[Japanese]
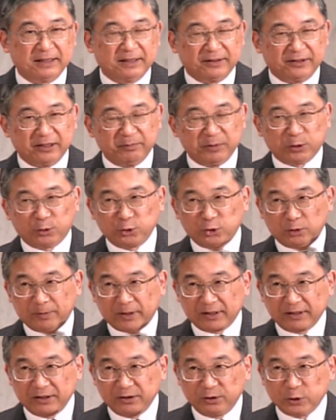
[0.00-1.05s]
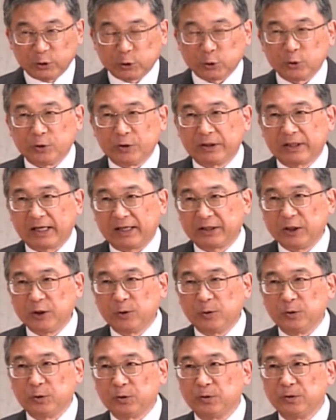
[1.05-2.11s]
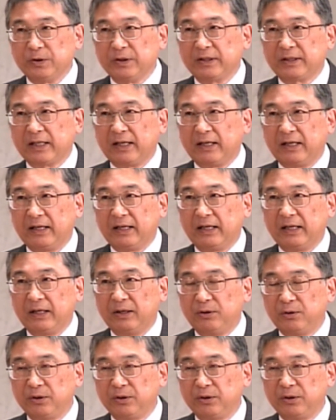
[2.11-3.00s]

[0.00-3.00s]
で御言葉入りの十字架木の十字架